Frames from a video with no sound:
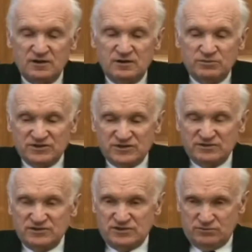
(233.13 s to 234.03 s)

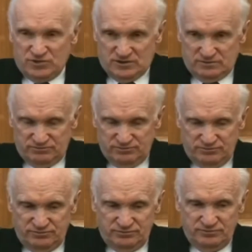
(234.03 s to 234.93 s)
Представьте себе,
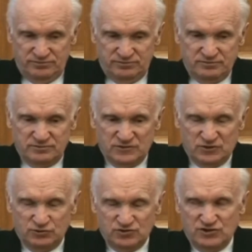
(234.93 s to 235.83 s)

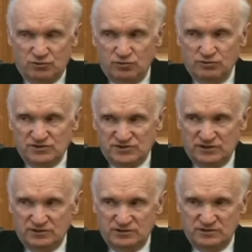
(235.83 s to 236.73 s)
что вот здоровое
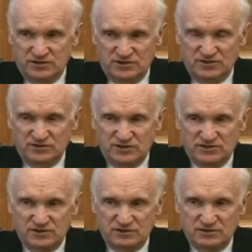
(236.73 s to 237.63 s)
тело – единое
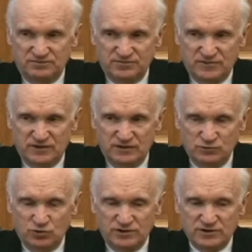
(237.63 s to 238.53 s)
тело – и
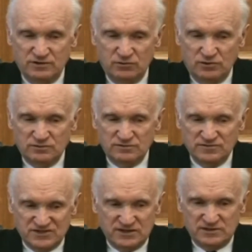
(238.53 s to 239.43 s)
вдруг от него
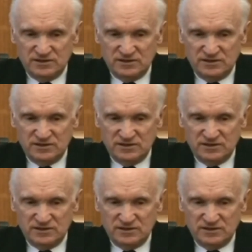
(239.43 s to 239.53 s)
взять и